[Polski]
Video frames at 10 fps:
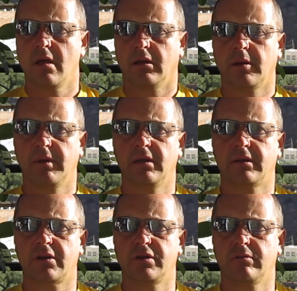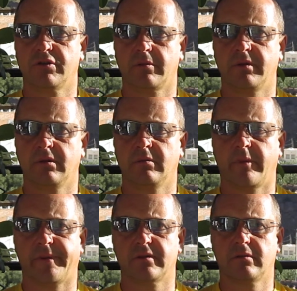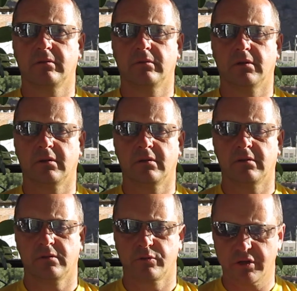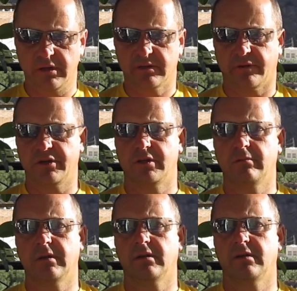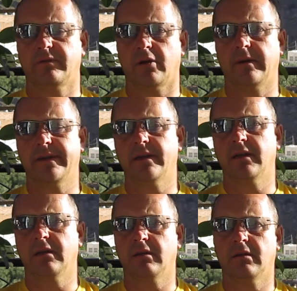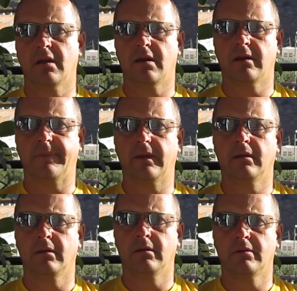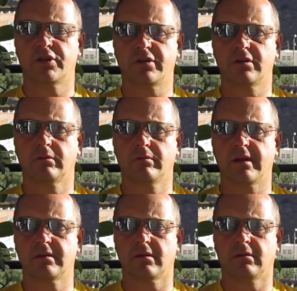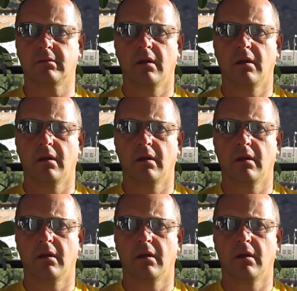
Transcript: nie mieli tej siły, żeby po prostu zużyli swoje siły i swoją energię na rzeczy, które są